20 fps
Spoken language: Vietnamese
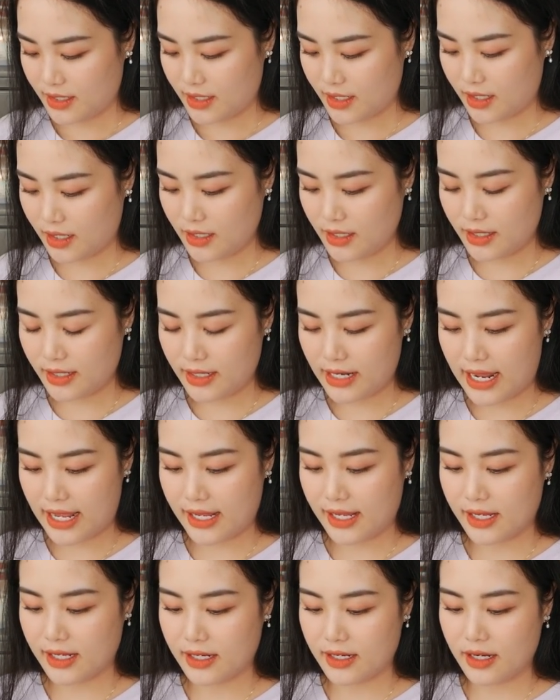Đó,
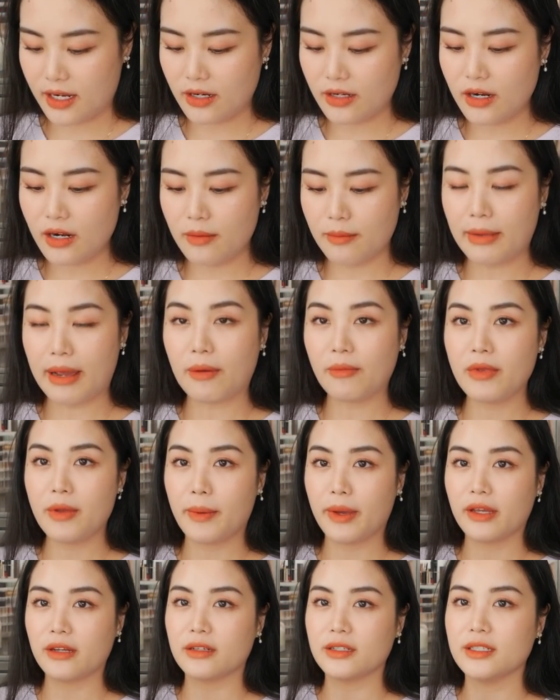đây, nó rất mỏng nha
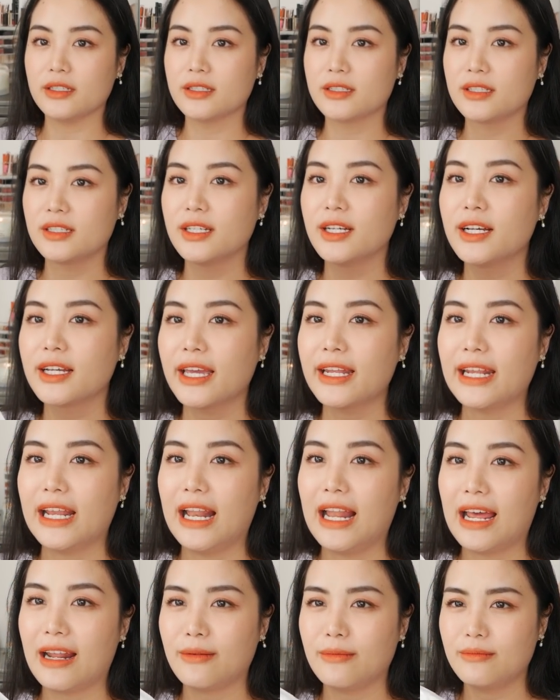mọi người. Cái này
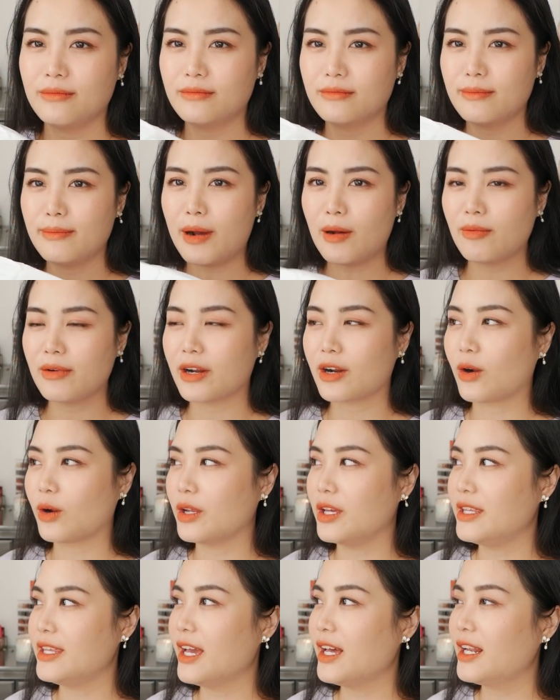Lan bóc ra
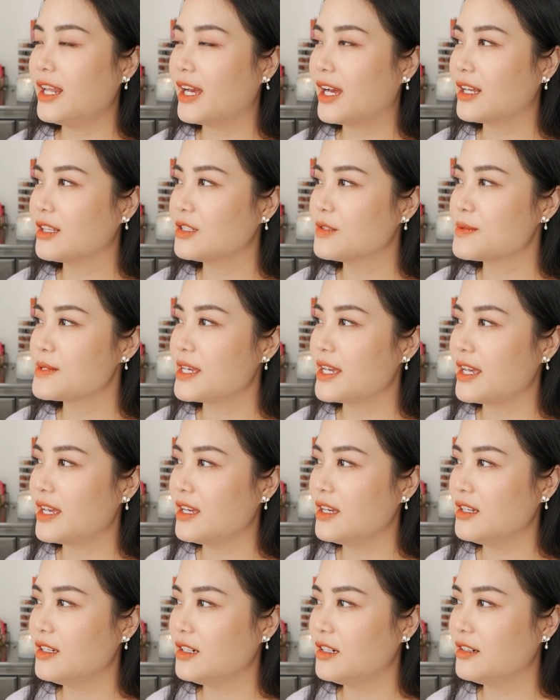rồi thì chắc Lan Anh
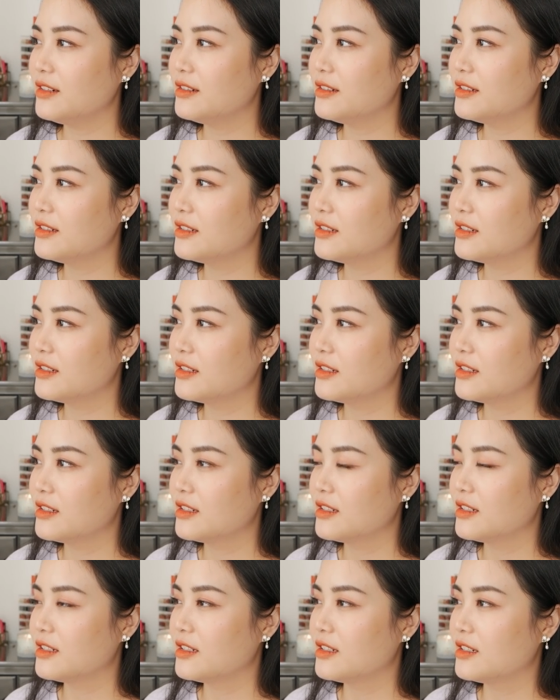sẽ
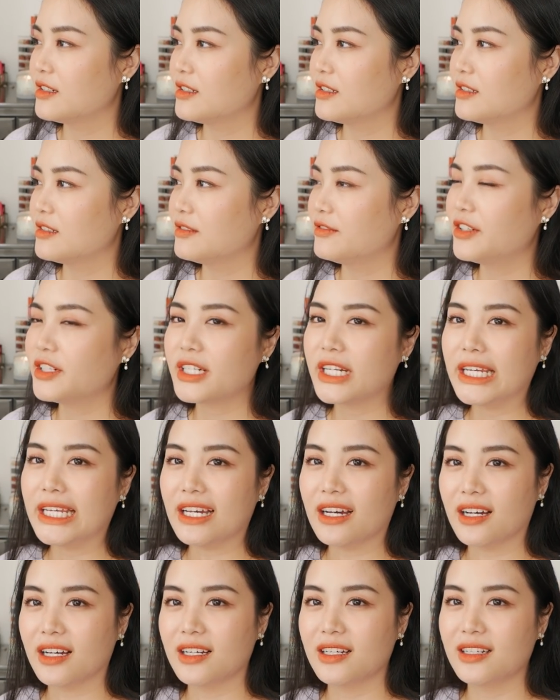vứt đi
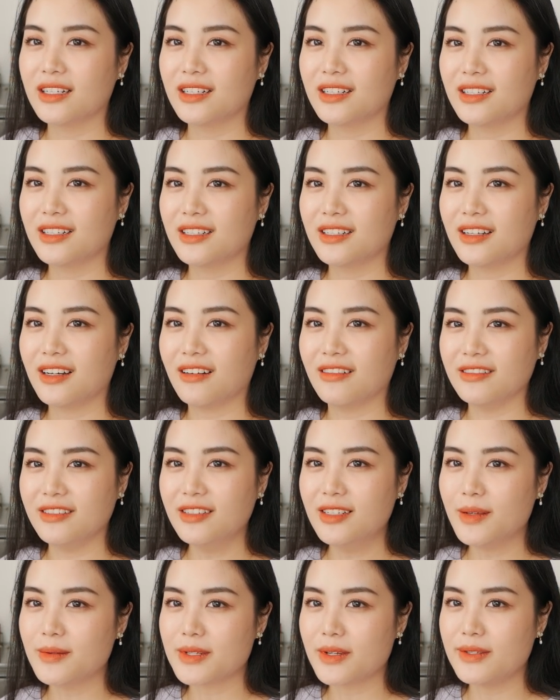à. Ừ
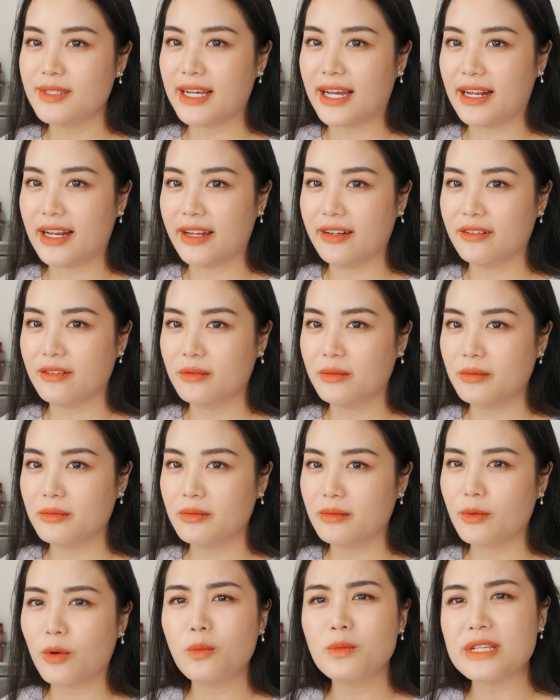chứ là sao xài lại được đúng không?
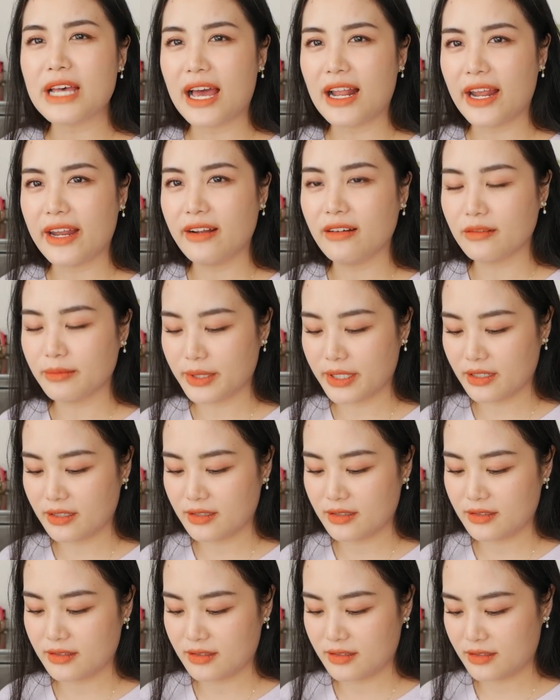Nó cũng xài lại được mà,
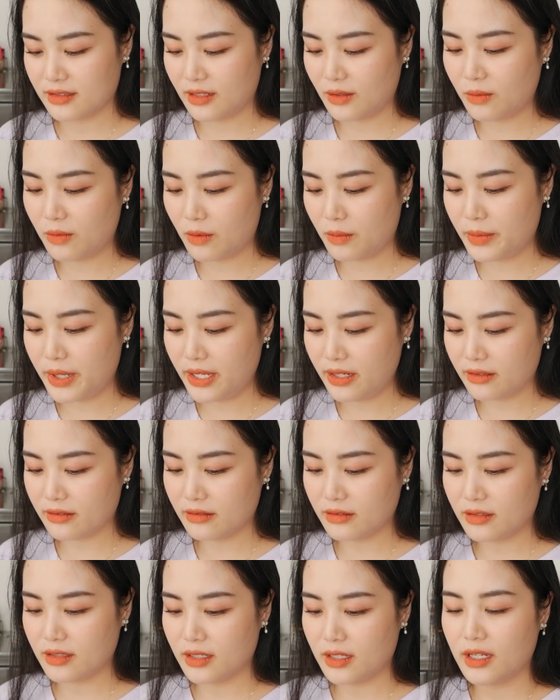cũng không biết
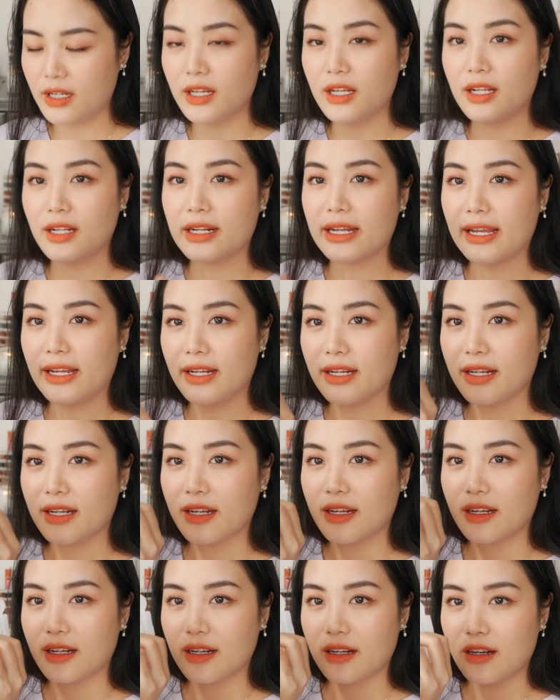nữa. Đây,
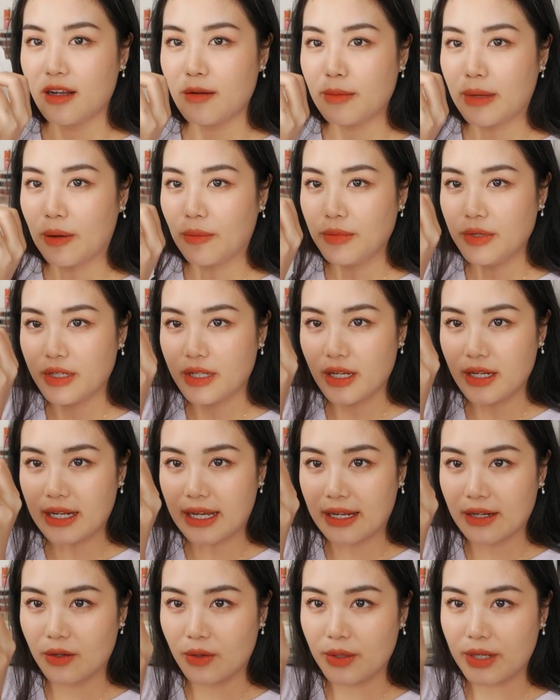nó mỏng như thế
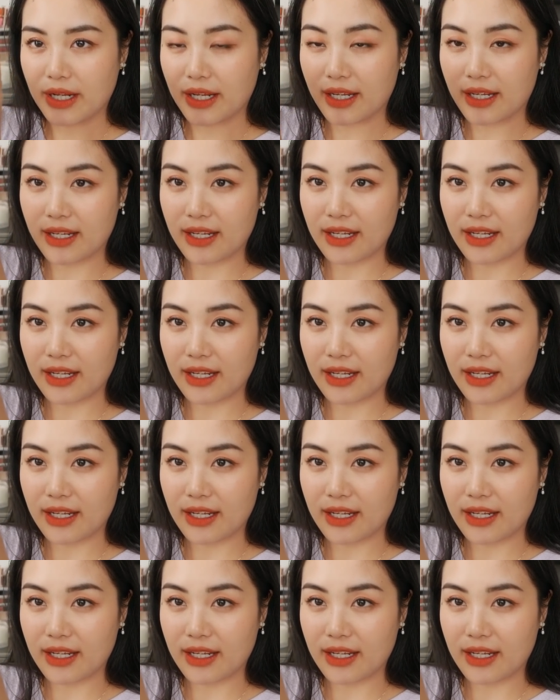này thôi nè.